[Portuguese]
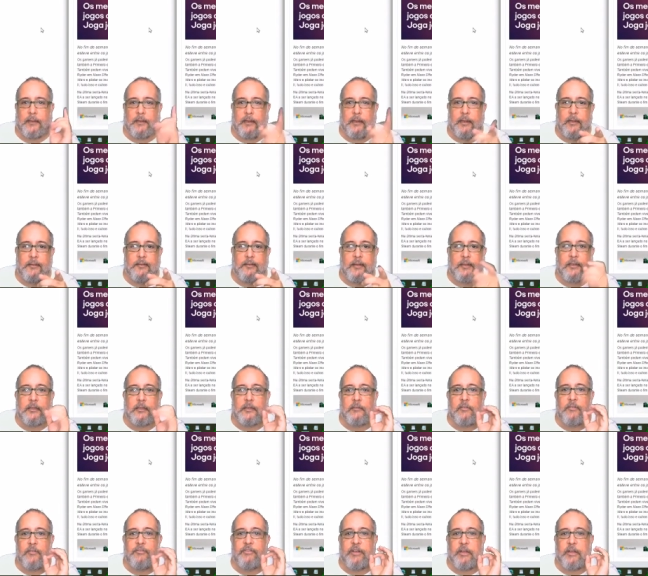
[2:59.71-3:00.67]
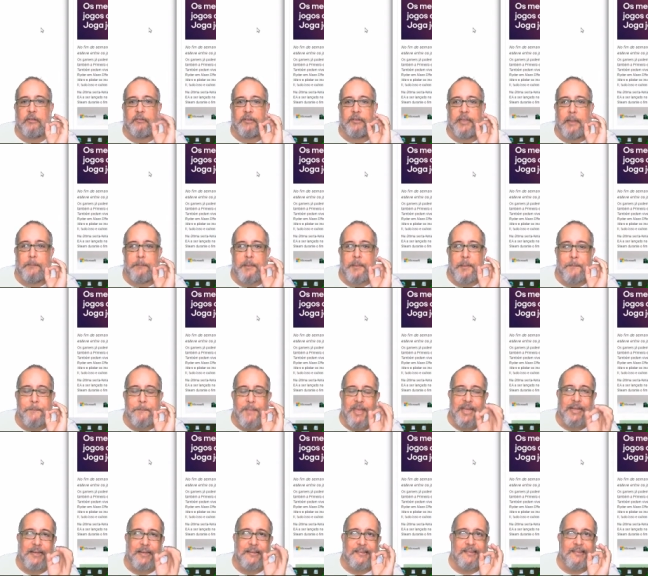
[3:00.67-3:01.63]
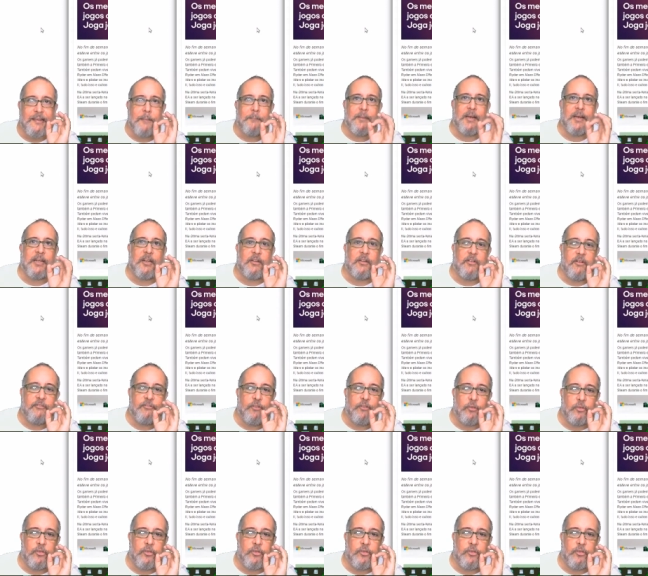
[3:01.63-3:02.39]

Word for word: Eles aqui estavam falando que na primeira semana já foi um